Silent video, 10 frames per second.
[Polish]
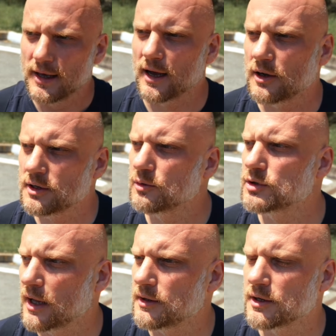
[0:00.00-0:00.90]
Ja oni
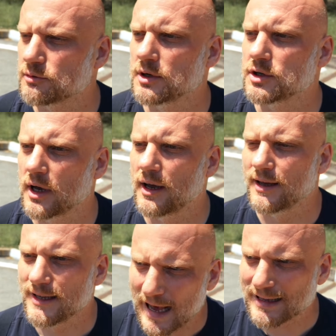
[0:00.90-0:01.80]
nieustannie słyszę,
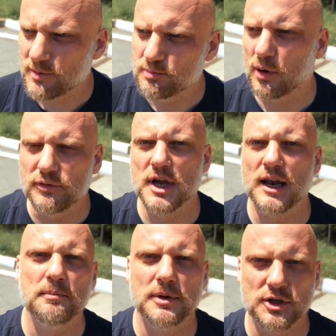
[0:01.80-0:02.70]
jakim
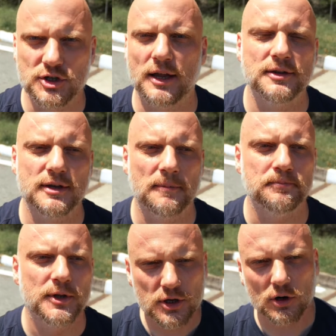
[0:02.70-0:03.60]
powinienem być księdzem.
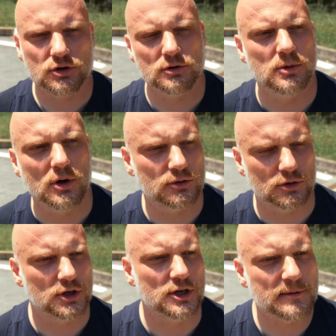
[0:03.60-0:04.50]
I nie chodzi mi o to,
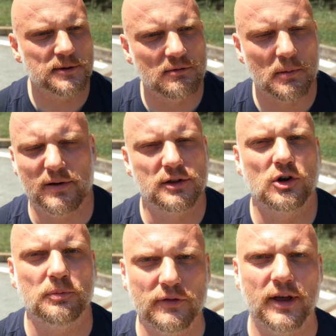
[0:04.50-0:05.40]
że nikt mi nie ma prawa
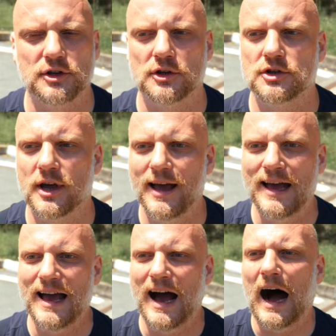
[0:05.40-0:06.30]
tego powiedzieć.
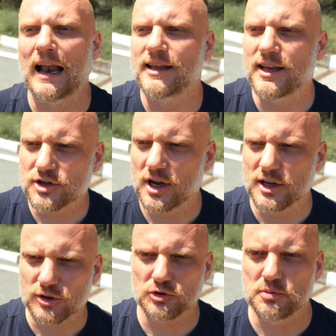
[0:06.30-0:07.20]
Ale jeżeli
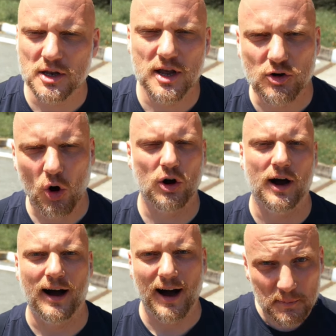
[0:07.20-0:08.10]
ktoś mnie nie
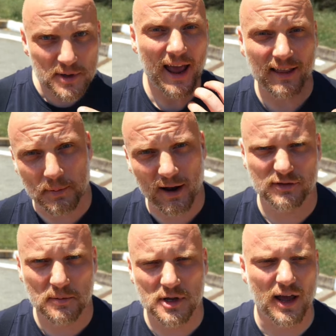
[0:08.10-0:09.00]
kocha, ale mnie,
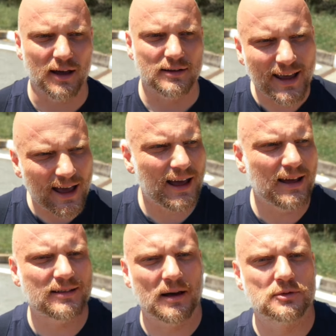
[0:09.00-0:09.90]
naprawdę mnie,
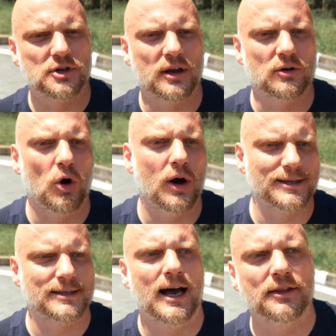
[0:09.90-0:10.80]
nie tam, że kocha
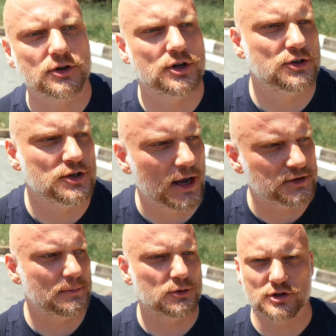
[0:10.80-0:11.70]
zasady
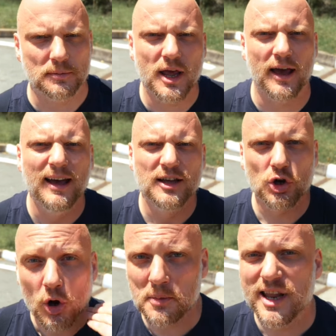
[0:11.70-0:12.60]
chrześcijańskie, bo coś tam nie,
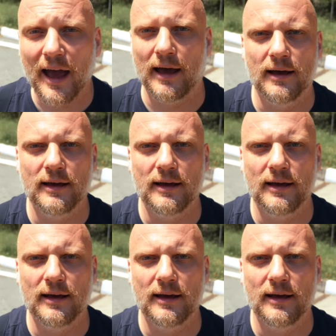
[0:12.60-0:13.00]
tylko mnie,